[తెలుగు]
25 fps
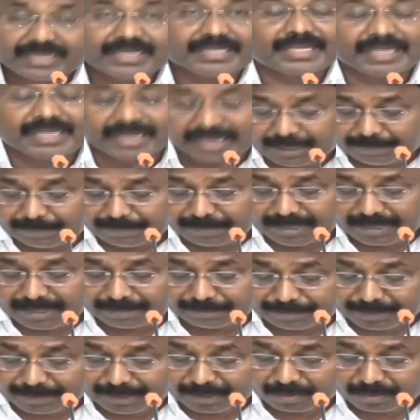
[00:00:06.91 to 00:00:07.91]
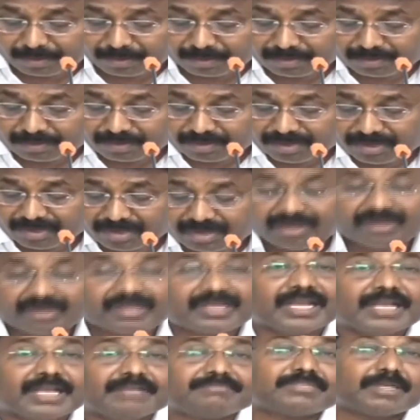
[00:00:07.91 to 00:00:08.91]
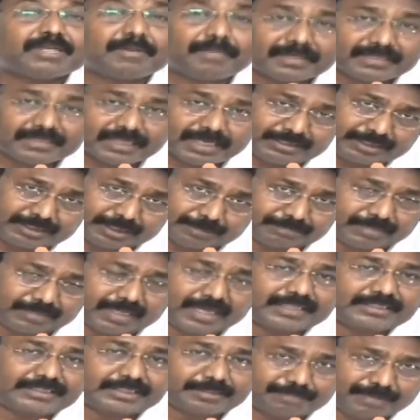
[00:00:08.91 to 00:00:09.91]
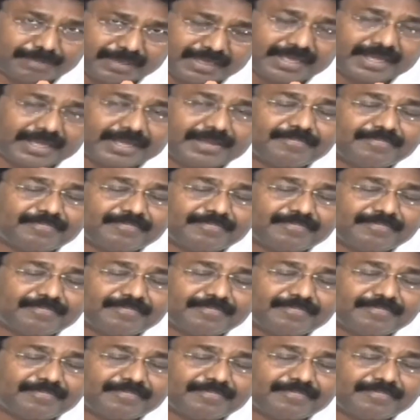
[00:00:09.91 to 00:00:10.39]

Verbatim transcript: టీడీపీ ఎంపీలు ఏం సమాధానం చెప్తారని చెప్పి